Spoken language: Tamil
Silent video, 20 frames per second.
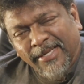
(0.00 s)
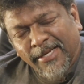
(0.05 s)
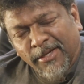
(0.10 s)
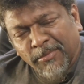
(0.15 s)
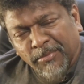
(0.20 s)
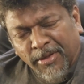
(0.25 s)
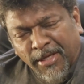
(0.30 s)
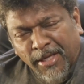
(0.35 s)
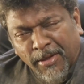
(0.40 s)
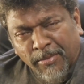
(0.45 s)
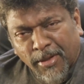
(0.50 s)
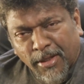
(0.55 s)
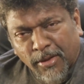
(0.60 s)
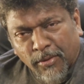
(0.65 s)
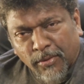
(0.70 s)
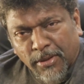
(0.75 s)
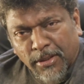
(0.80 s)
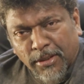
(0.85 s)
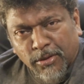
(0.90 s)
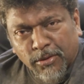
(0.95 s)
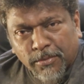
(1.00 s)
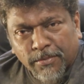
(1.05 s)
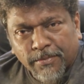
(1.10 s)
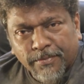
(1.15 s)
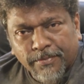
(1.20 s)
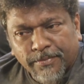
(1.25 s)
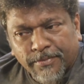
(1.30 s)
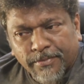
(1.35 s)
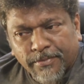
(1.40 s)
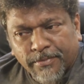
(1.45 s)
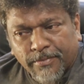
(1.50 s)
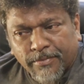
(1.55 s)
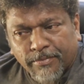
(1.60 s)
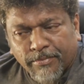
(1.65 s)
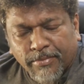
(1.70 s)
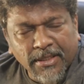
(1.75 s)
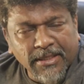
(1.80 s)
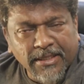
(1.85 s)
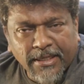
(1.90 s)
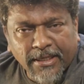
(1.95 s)
என் பிரியமானவர்களுக்கும்
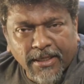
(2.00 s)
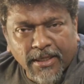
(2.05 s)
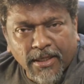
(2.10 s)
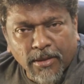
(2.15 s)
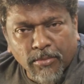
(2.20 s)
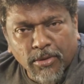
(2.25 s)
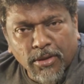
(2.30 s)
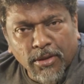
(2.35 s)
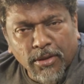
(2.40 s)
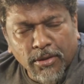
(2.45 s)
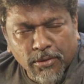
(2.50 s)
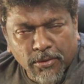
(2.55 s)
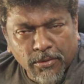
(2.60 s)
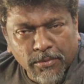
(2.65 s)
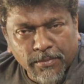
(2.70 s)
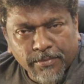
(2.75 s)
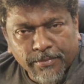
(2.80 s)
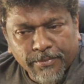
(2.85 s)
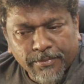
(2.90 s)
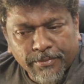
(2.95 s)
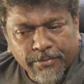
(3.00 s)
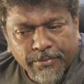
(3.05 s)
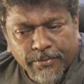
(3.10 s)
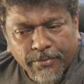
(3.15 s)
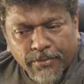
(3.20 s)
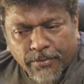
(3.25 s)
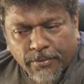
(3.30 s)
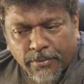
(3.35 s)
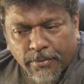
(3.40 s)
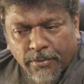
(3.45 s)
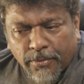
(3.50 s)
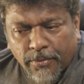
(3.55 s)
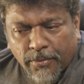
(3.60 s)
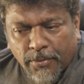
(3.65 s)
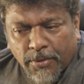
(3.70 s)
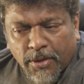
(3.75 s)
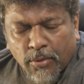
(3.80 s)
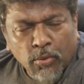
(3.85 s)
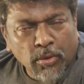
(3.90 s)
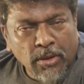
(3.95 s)
பத்திரிகை நண்பர்களுக்கும்
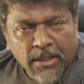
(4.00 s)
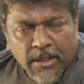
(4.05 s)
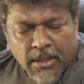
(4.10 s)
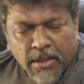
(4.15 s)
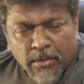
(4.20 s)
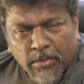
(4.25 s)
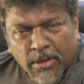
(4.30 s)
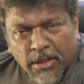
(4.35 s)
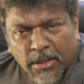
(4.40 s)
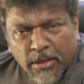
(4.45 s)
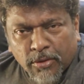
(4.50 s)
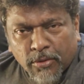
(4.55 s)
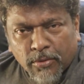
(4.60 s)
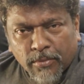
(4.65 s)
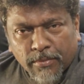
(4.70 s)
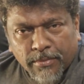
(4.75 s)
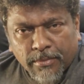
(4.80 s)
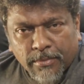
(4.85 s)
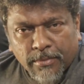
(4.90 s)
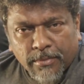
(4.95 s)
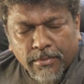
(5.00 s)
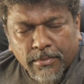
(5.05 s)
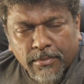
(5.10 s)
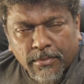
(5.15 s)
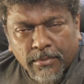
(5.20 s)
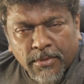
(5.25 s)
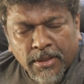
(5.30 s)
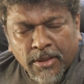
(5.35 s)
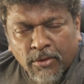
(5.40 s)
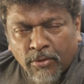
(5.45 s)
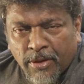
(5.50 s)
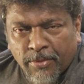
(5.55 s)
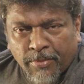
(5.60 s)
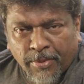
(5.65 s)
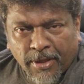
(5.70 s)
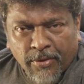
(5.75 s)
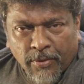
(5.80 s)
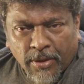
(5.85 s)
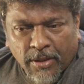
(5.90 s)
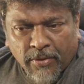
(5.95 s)
ஊடக நண்பர்களுக்கும் என்னுடைய
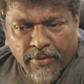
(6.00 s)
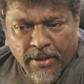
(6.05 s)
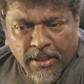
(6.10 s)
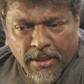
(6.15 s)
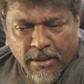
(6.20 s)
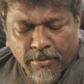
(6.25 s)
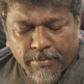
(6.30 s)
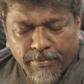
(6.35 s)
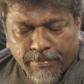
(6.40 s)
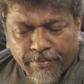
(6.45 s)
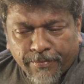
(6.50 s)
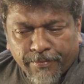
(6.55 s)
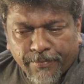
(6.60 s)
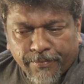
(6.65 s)
பணிவான வணக்கம்